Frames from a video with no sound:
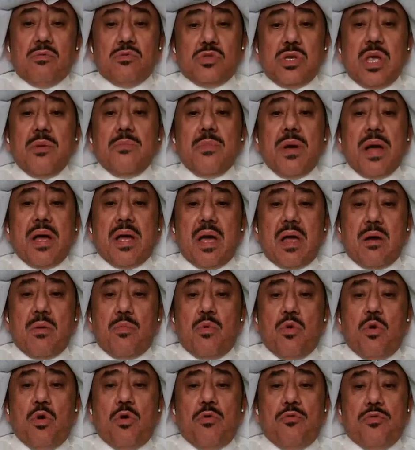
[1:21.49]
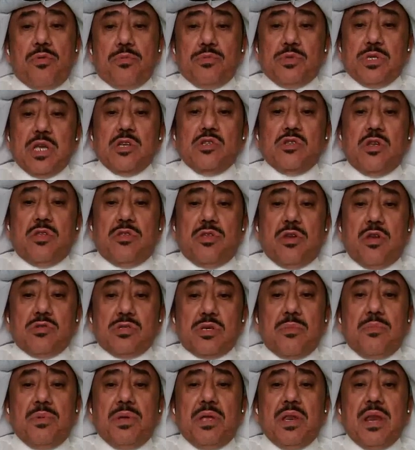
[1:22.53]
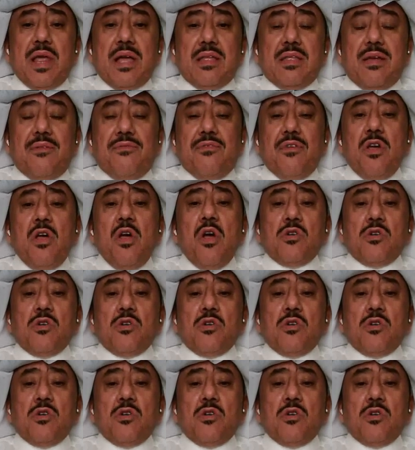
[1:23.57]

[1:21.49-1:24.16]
وزي ما قال ابو عوف مسجل 72 هدف